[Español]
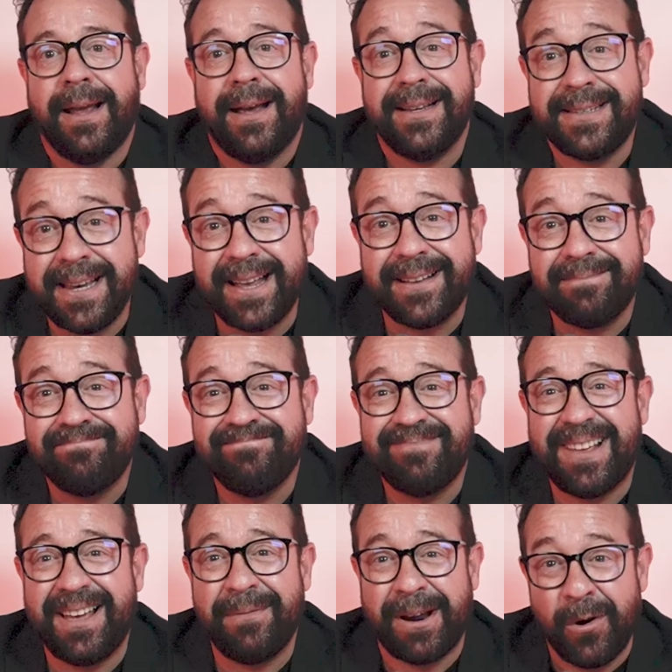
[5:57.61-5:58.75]
Así que
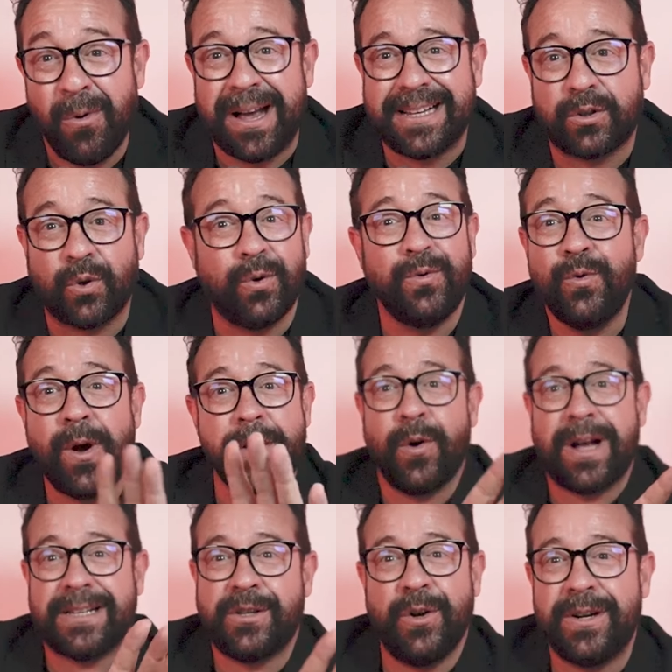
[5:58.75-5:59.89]
Evalúa esto, no hay
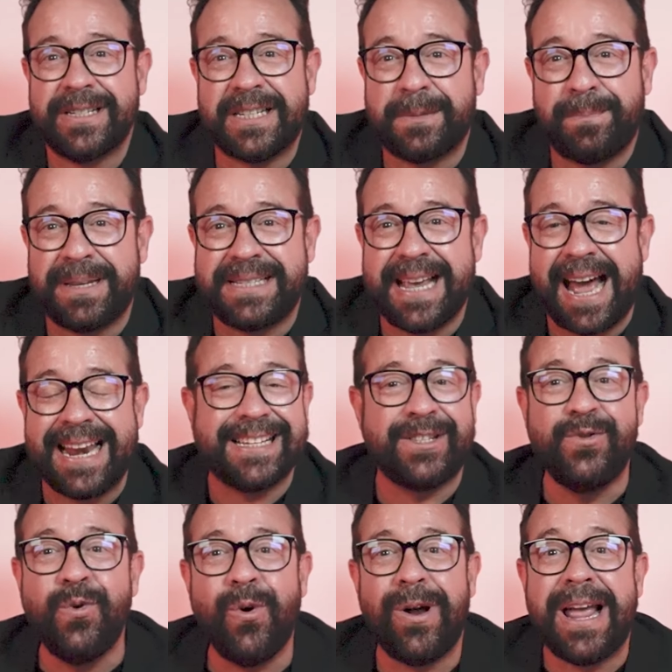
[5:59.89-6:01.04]
ocasiones especiales,
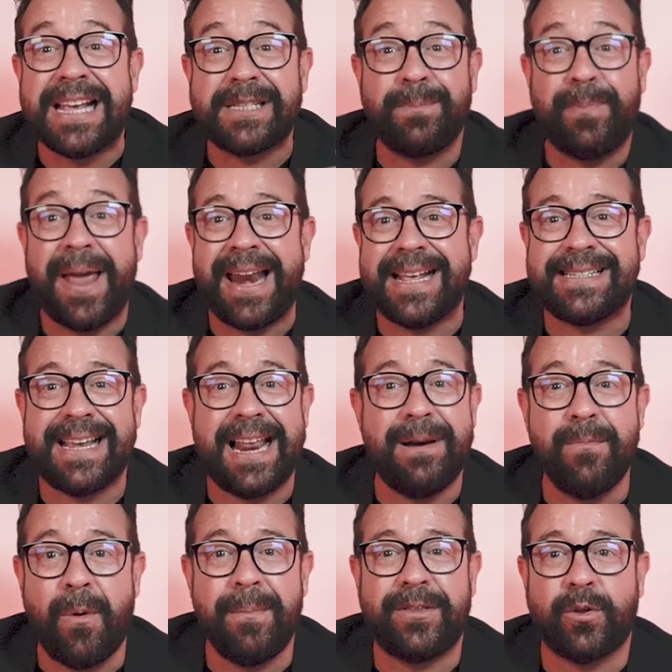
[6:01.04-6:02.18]
no esperes el
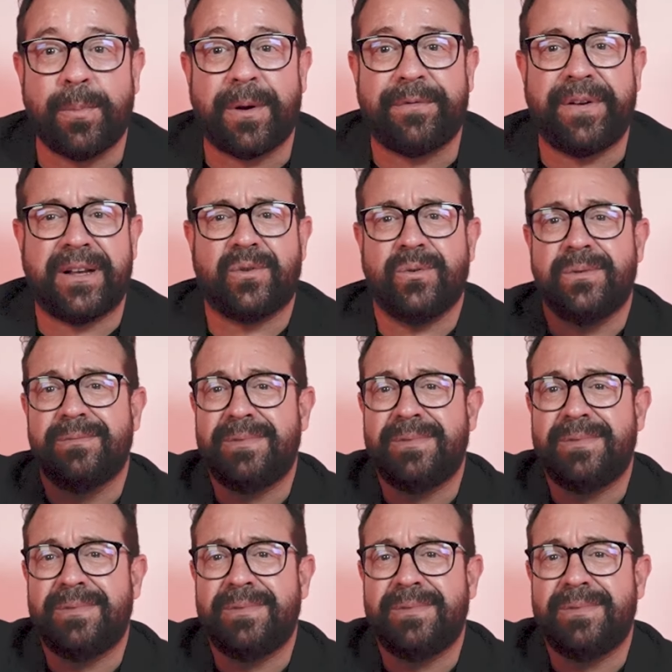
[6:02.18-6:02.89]
momento perfecto.